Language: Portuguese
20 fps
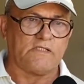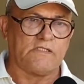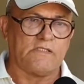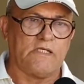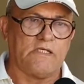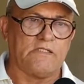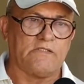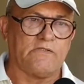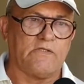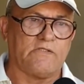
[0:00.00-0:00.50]

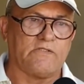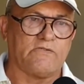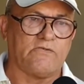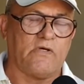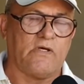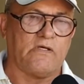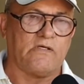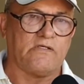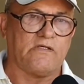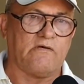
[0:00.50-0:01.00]
certeza, isso
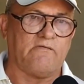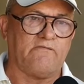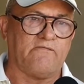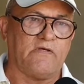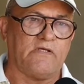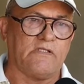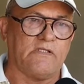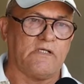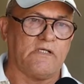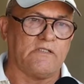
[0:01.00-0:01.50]
aí já
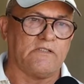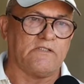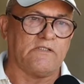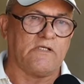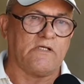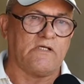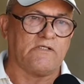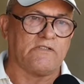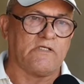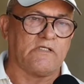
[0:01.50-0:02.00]
vem da
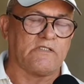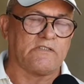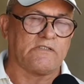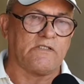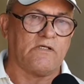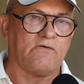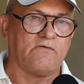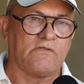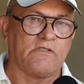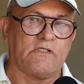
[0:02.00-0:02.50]
antiga
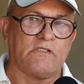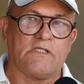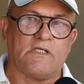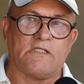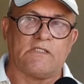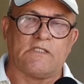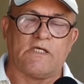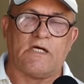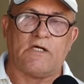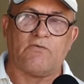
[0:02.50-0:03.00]
gestão que
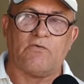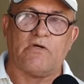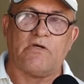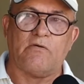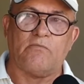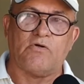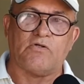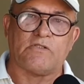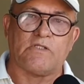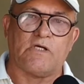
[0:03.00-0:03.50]
tentaram
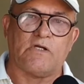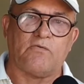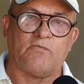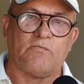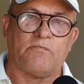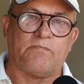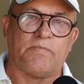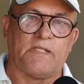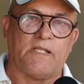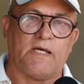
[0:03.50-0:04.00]
aí, botaram